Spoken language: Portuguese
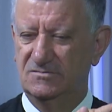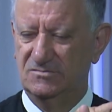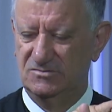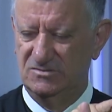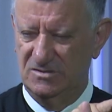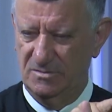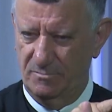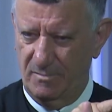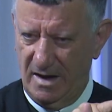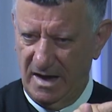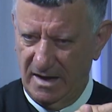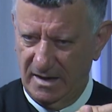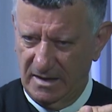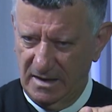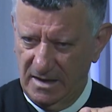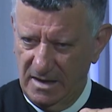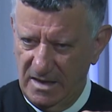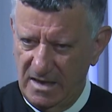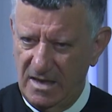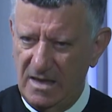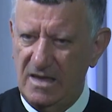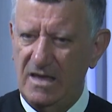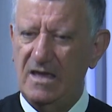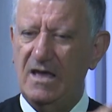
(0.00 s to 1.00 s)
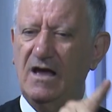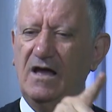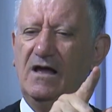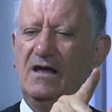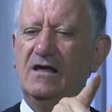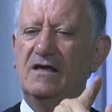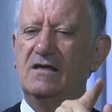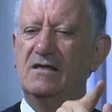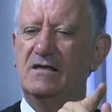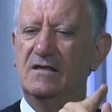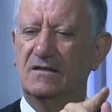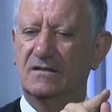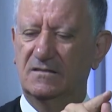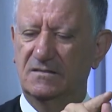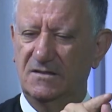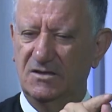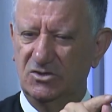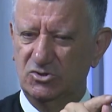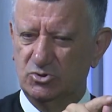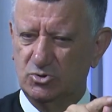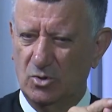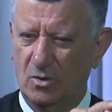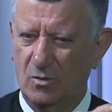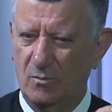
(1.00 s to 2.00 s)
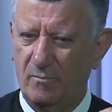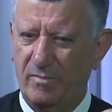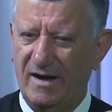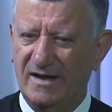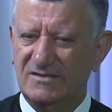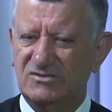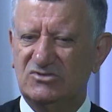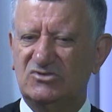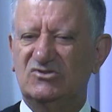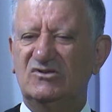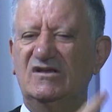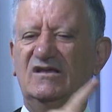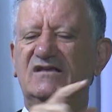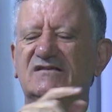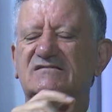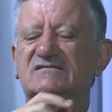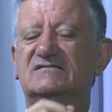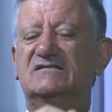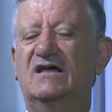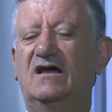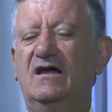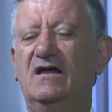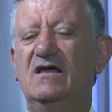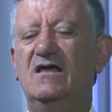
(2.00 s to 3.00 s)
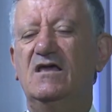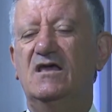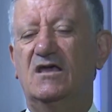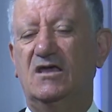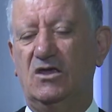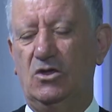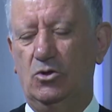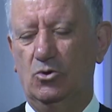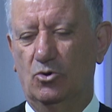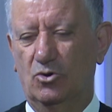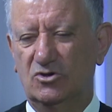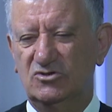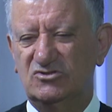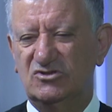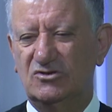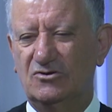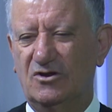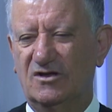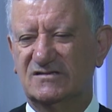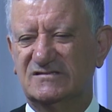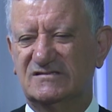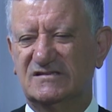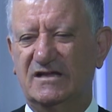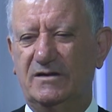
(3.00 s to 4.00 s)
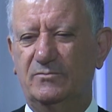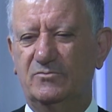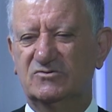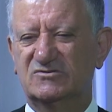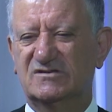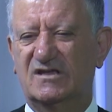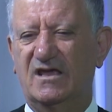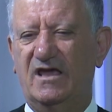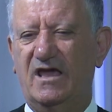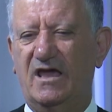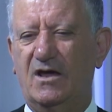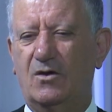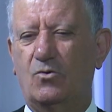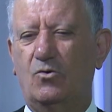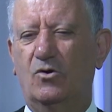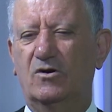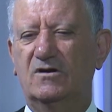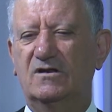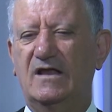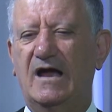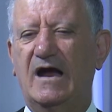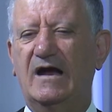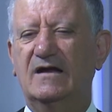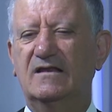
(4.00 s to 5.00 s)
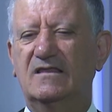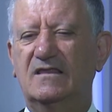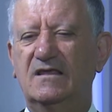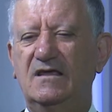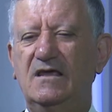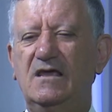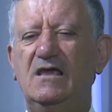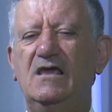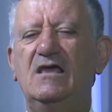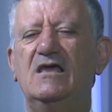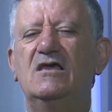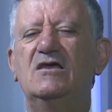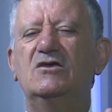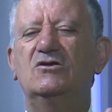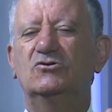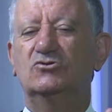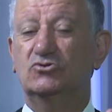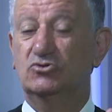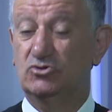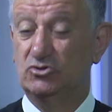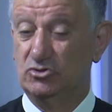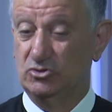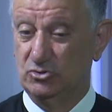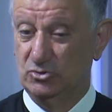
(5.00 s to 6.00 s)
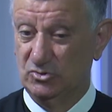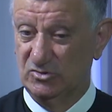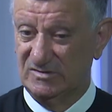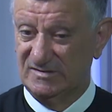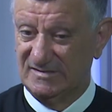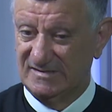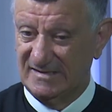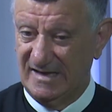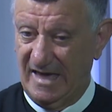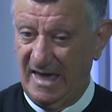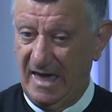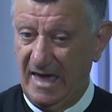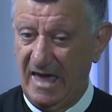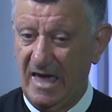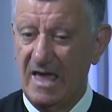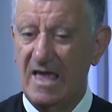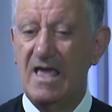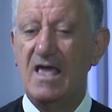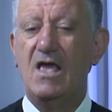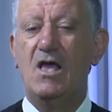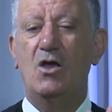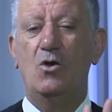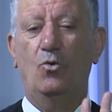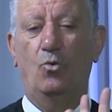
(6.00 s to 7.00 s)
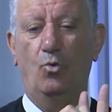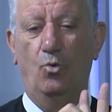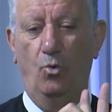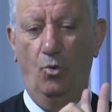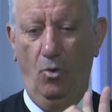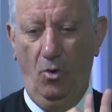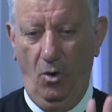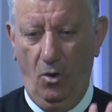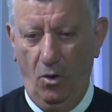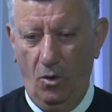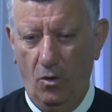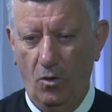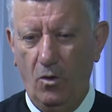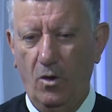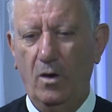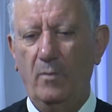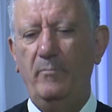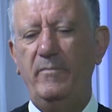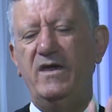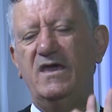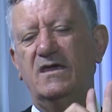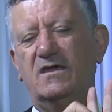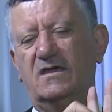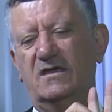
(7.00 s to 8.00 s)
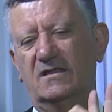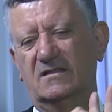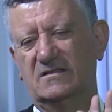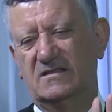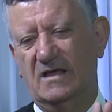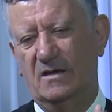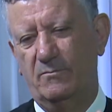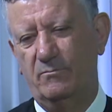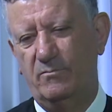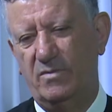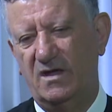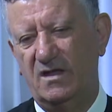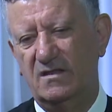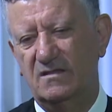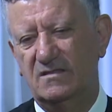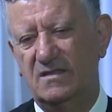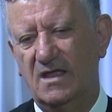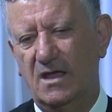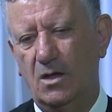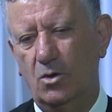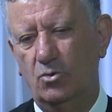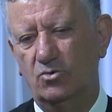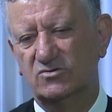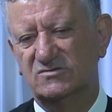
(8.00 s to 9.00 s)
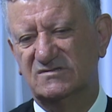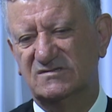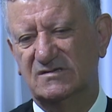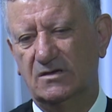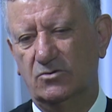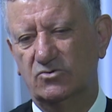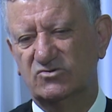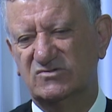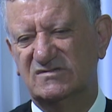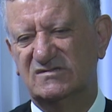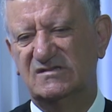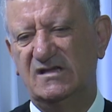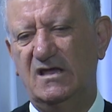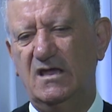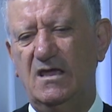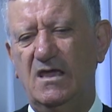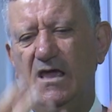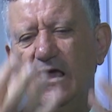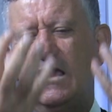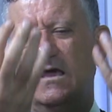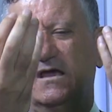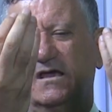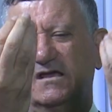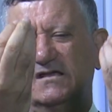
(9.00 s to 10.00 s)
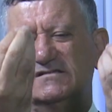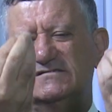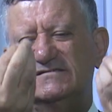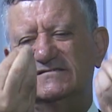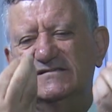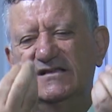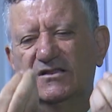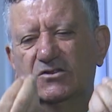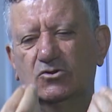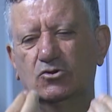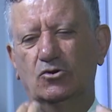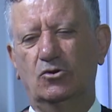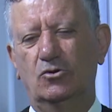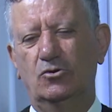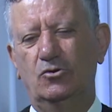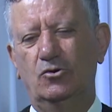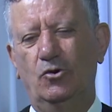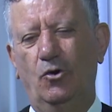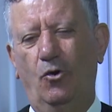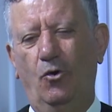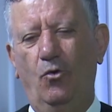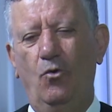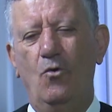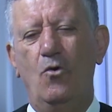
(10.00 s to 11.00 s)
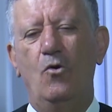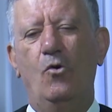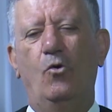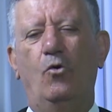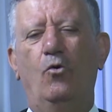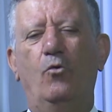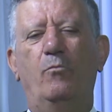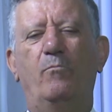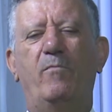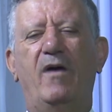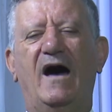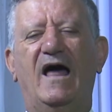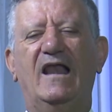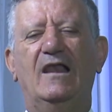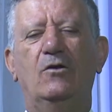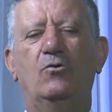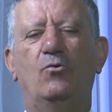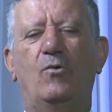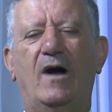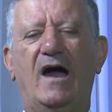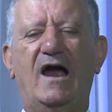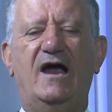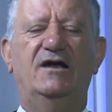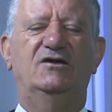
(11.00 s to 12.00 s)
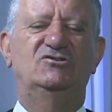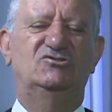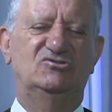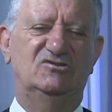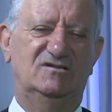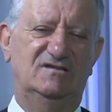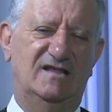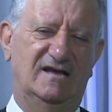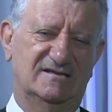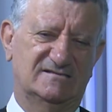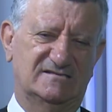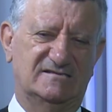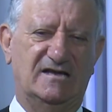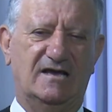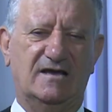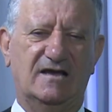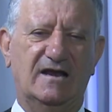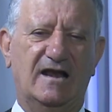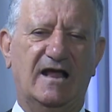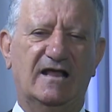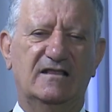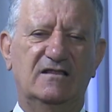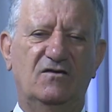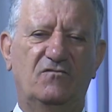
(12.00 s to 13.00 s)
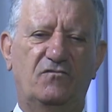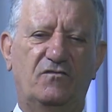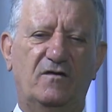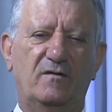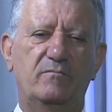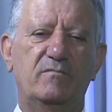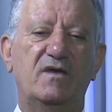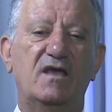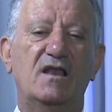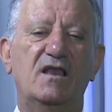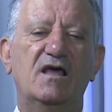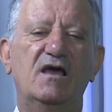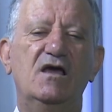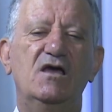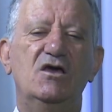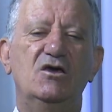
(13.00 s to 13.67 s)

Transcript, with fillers: de Maria, de João Batista e hoje nós temos que recordar de José, o homem que também deu o seu sim e se tornou o baluarte da Sagrada Família.